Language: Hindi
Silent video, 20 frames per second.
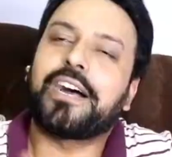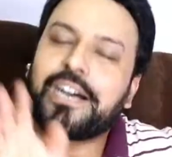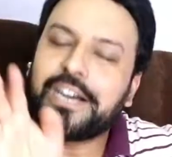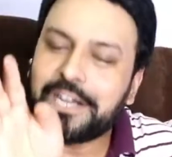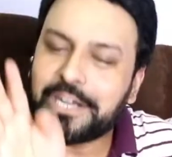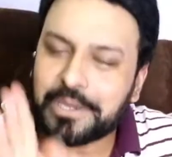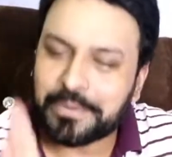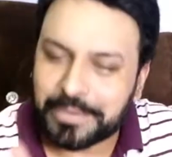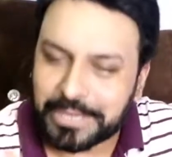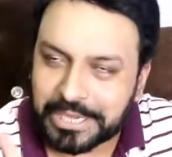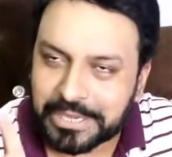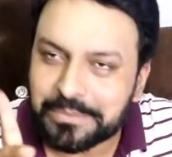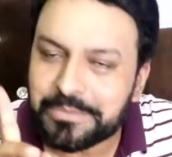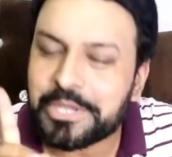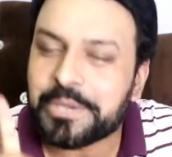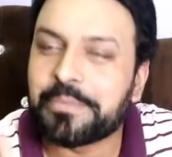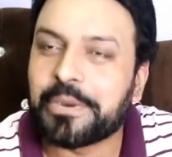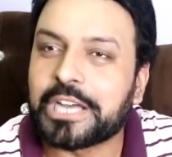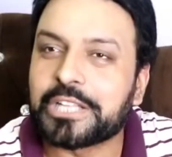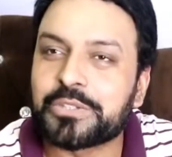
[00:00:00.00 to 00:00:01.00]
हाँ हाँ बेगम
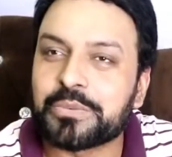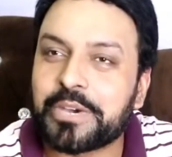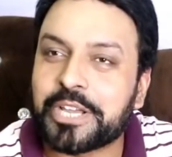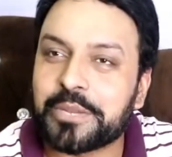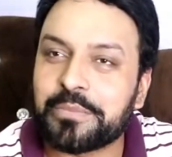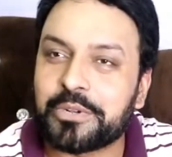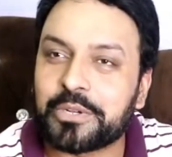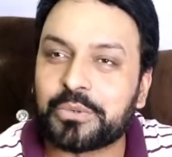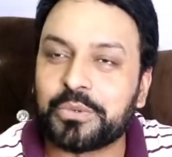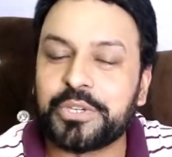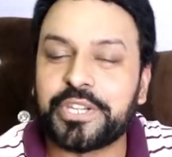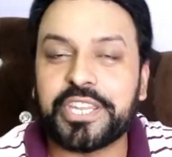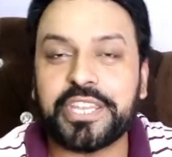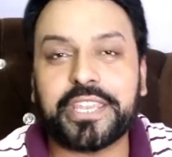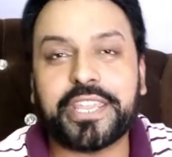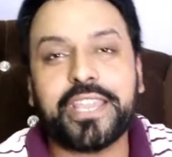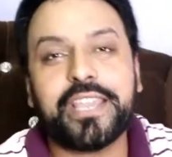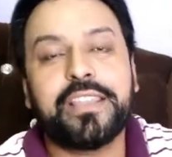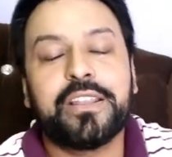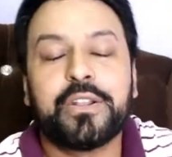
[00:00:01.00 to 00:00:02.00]
ये बात तुम्हारी बिल्कुल
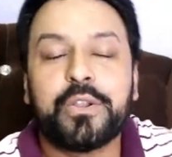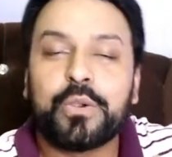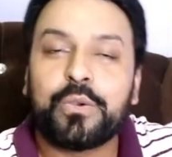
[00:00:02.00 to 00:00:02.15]
ठीक है